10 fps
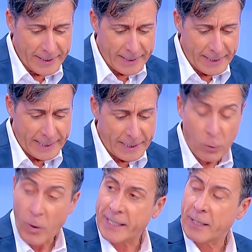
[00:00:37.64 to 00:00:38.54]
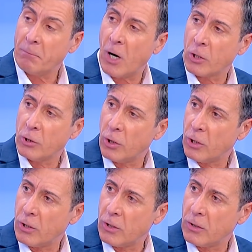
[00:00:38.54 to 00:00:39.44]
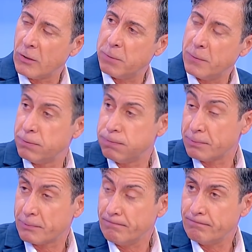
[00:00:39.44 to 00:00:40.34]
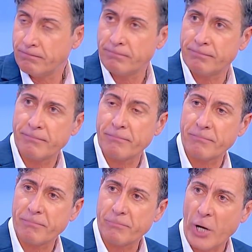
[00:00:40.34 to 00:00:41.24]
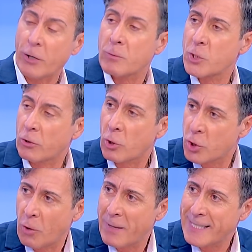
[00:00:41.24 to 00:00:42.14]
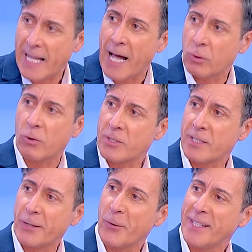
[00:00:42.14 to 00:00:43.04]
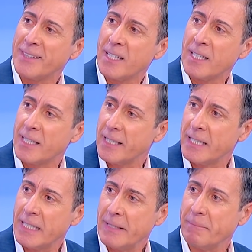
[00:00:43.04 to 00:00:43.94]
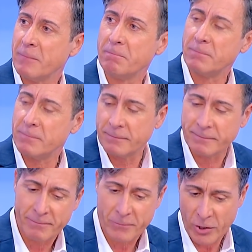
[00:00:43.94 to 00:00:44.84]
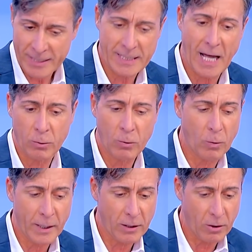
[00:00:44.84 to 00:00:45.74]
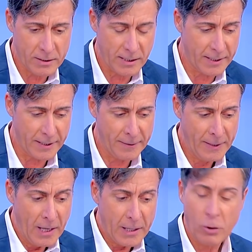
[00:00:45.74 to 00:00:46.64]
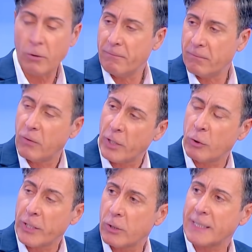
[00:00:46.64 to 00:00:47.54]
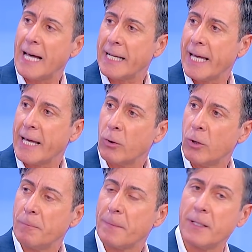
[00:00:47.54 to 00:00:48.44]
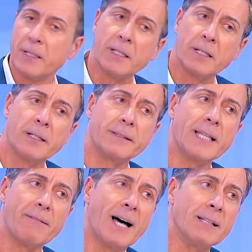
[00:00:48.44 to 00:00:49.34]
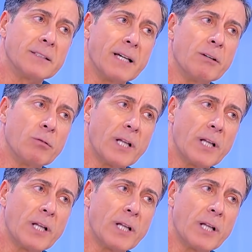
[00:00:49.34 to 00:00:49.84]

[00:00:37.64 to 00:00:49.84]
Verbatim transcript: eh, in qualche modo... Mm, cioè non, so, non, sono mai stato così, quindi mm, c'è stato un qualcosa che... Io volevo ricordare che ero eh, davanti, avevo